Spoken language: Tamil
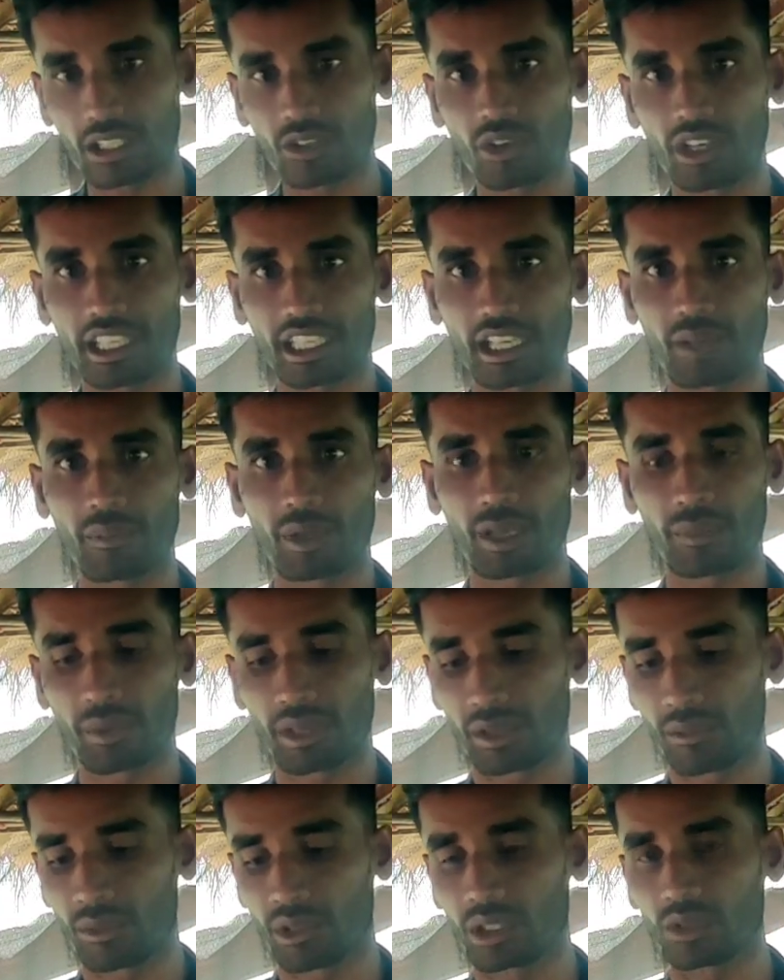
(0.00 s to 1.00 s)
நாட்டுக்கோழி கம்பேர்
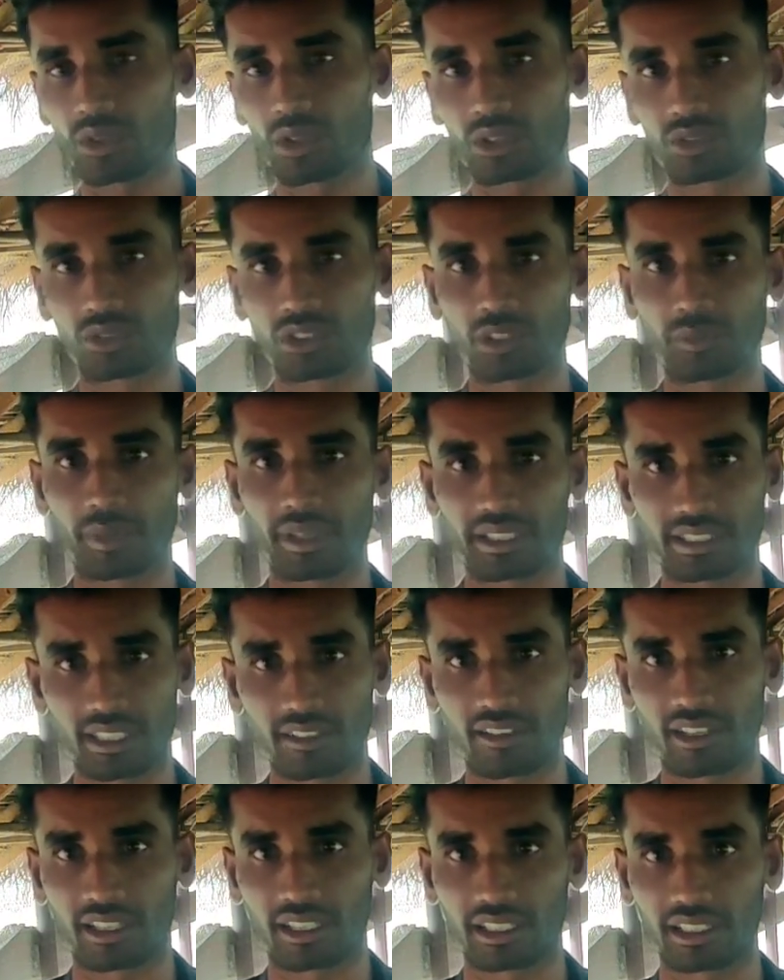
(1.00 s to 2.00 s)
பண்ணும்போது ஒரு சுற்று
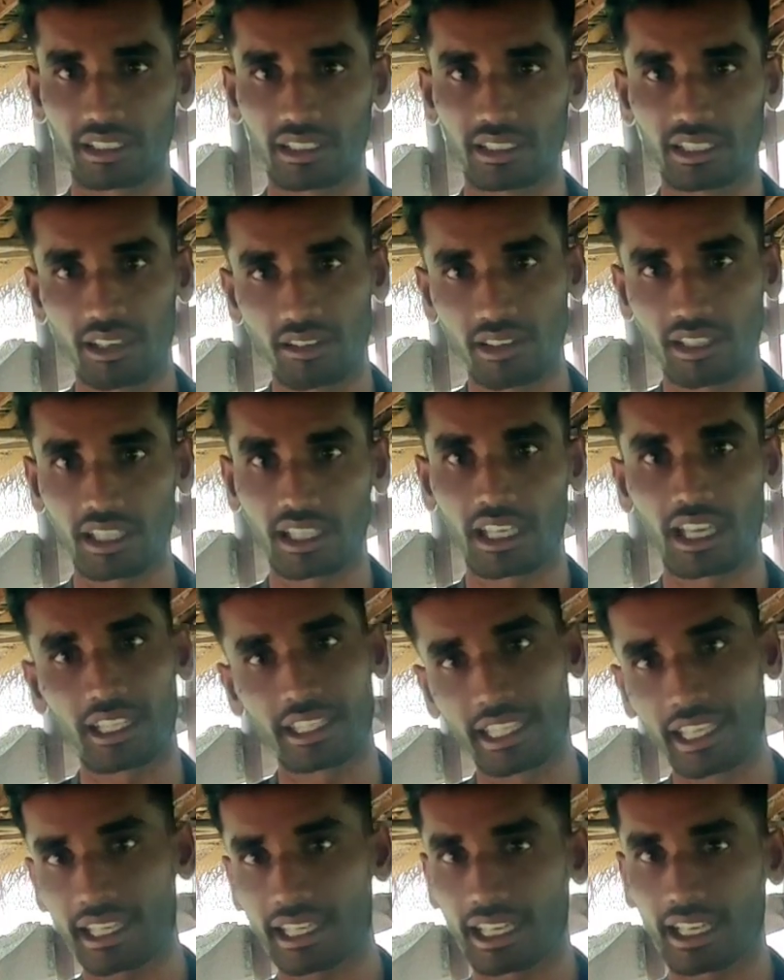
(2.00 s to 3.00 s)
பெருசாக வராங்க அவ்வளோதாங்க
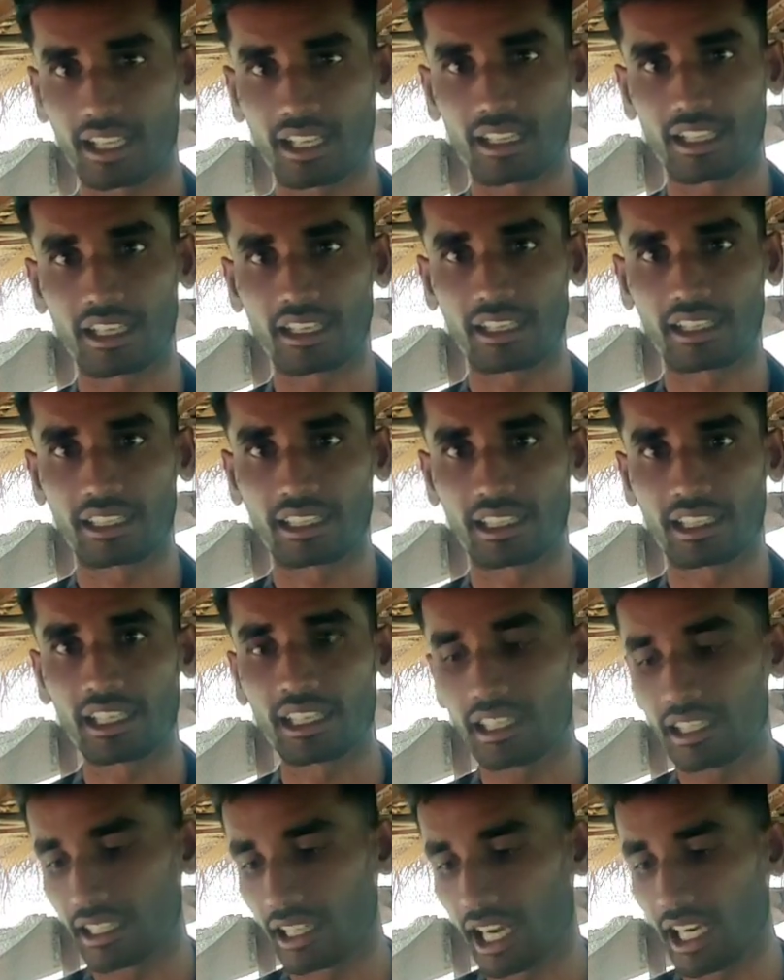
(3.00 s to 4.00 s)
அதே கலர் தாங்க
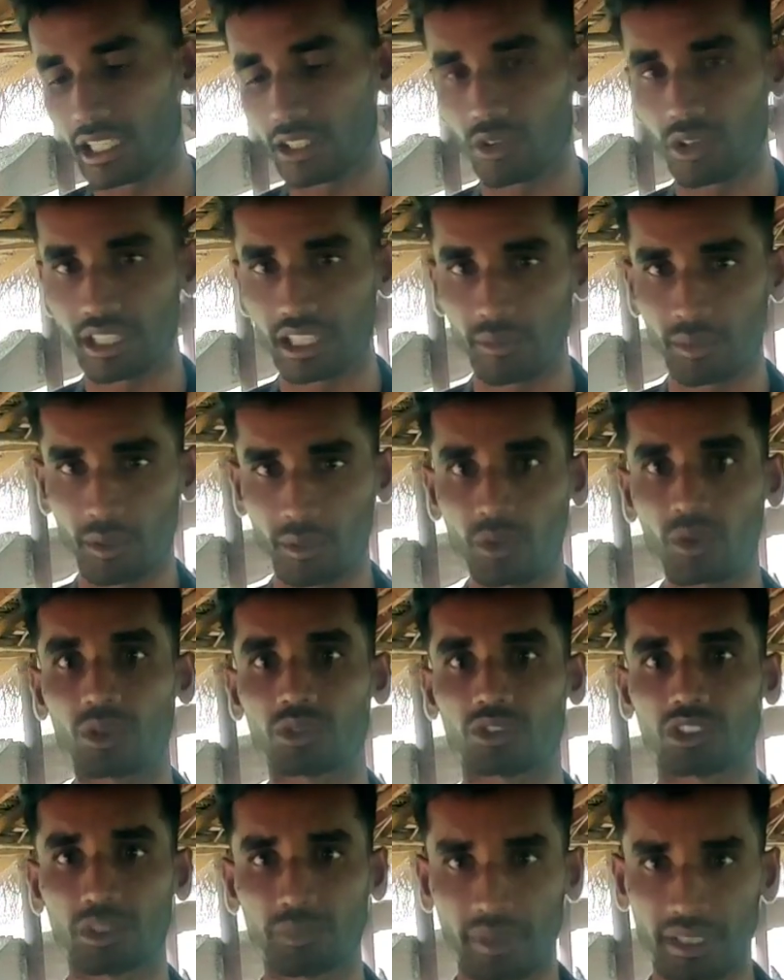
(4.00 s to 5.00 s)
இருக்குங்க நாட்டுக்கோழி கம்பேர்
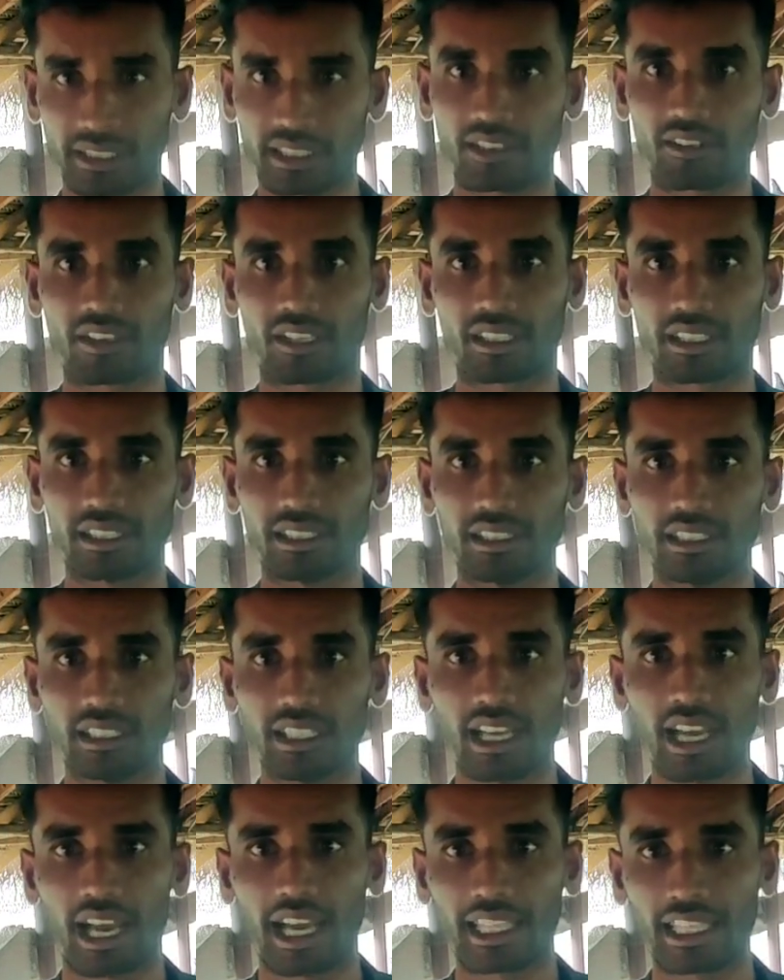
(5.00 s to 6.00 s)
ஒரு சுற்று பெருசாக வராங்க
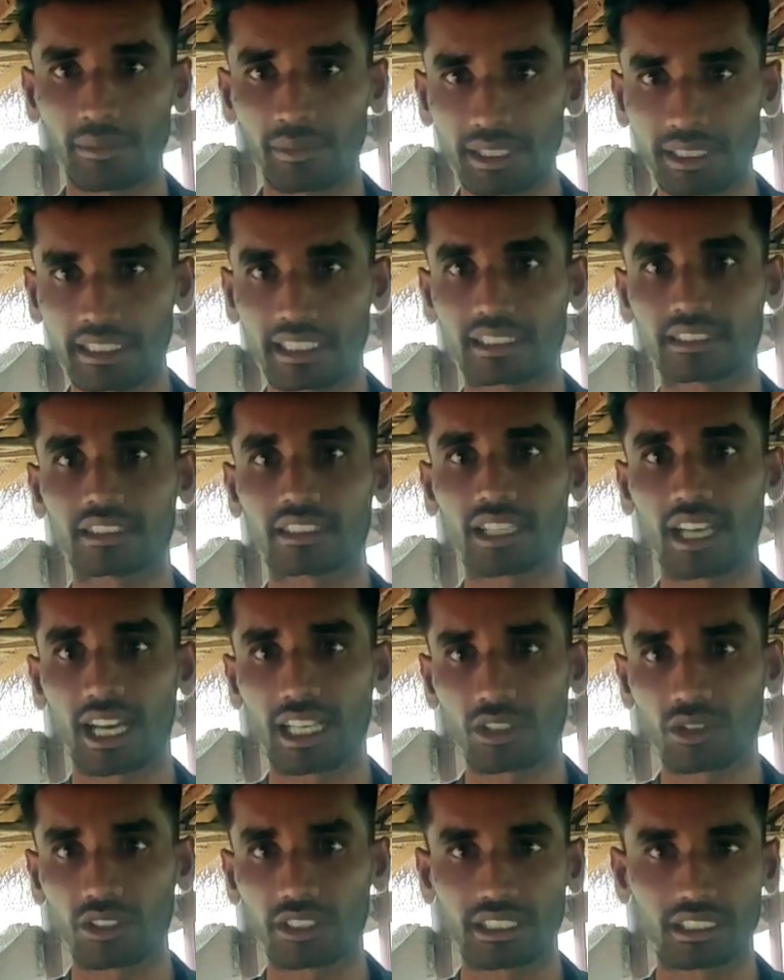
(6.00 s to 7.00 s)
அதே மாதிரி சிக்ஸும்
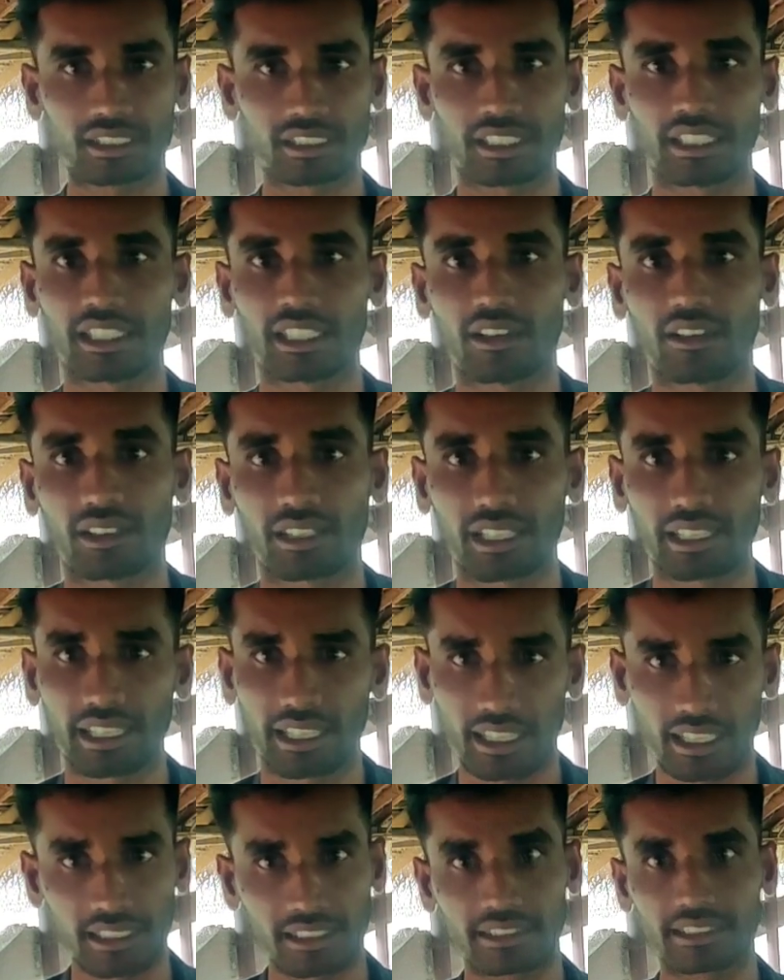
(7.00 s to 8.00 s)
நாட்டுக்கோழி சிக்ஸ் சின்னதாக வராங்க
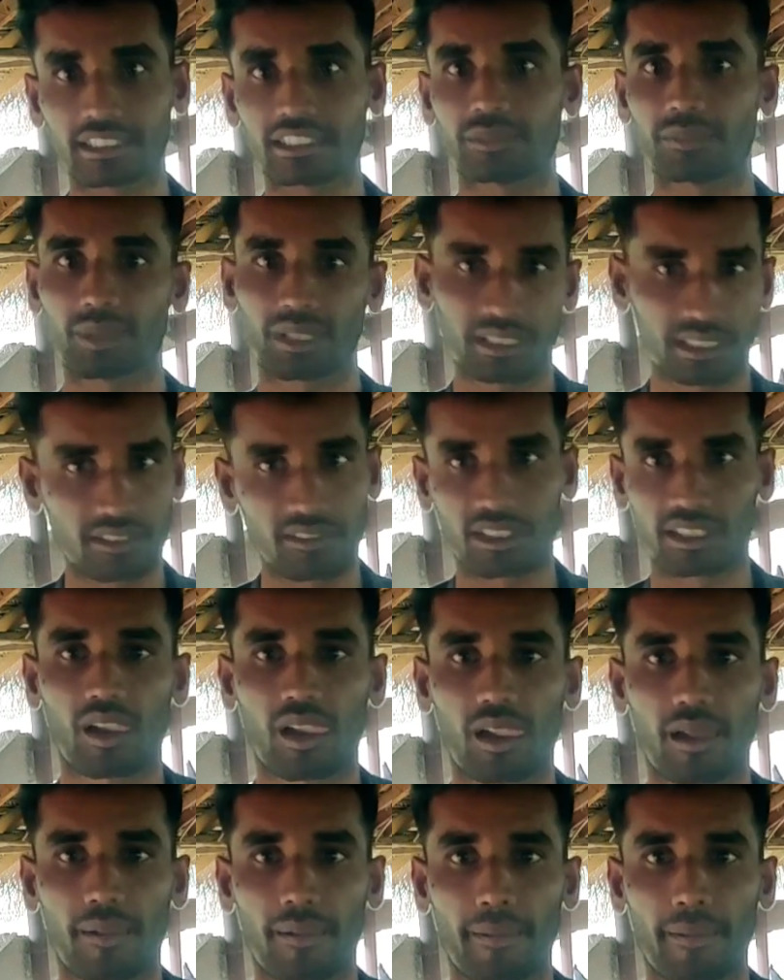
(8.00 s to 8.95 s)
கிராஜ் சிக்ஸ் பெருசாக வராங்க தராங்க